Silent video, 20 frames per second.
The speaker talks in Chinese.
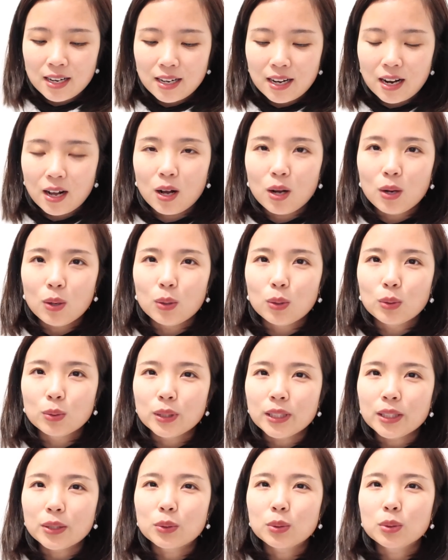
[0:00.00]
然后
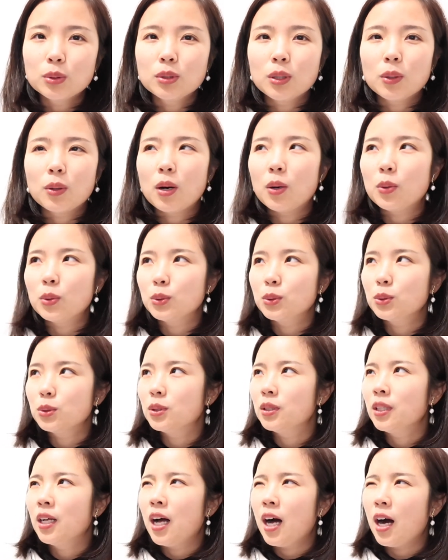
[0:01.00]
内裤的话，我觉得